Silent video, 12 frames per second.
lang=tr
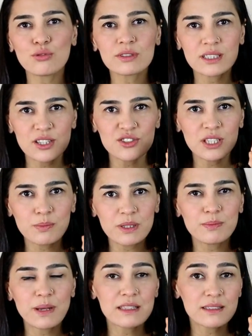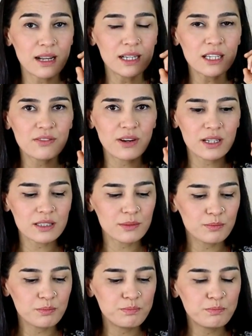çok trajik bir benzerlik var.
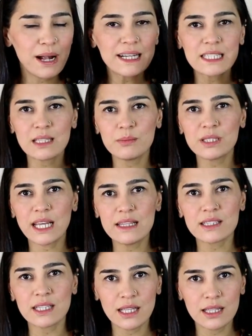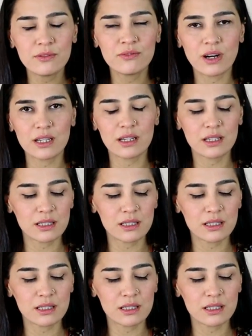Belki de bir etkilenim var